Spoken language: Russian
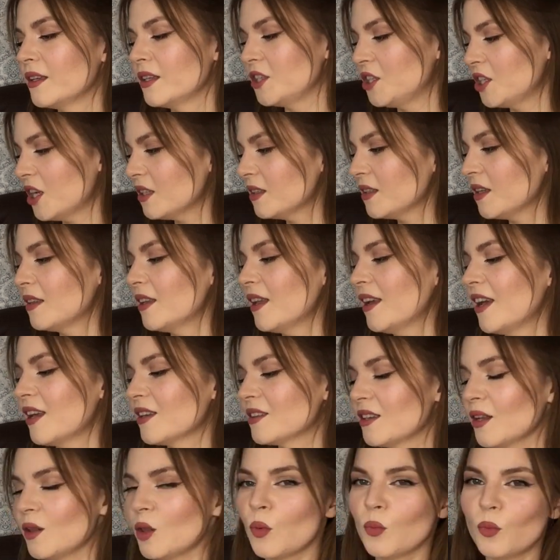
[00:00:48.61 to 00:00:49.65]
Сейчас, когда я
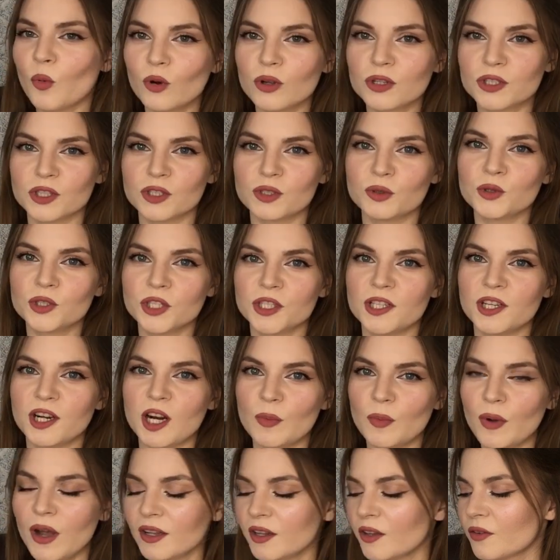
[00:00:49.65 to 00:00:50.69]
стала больше слушать
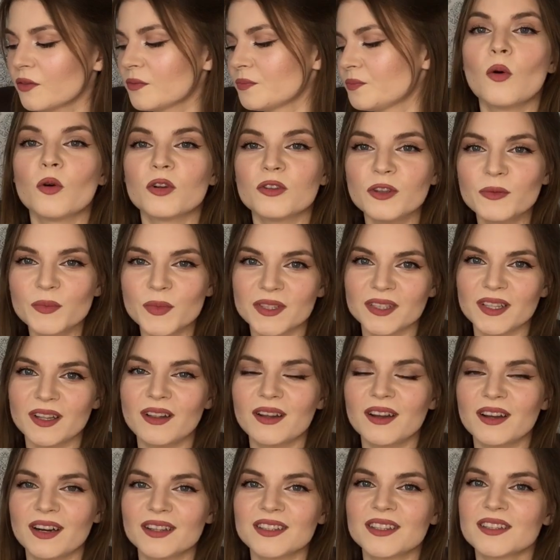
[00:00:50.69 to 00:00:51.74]
ароматов, удить мне
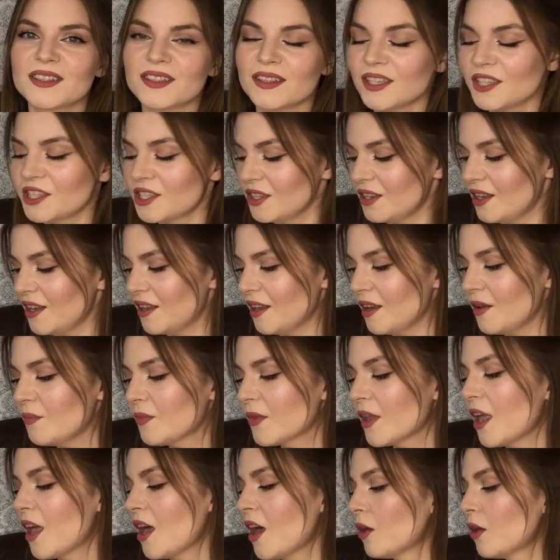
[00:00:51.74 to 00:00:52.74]
стало гораздо сложнее,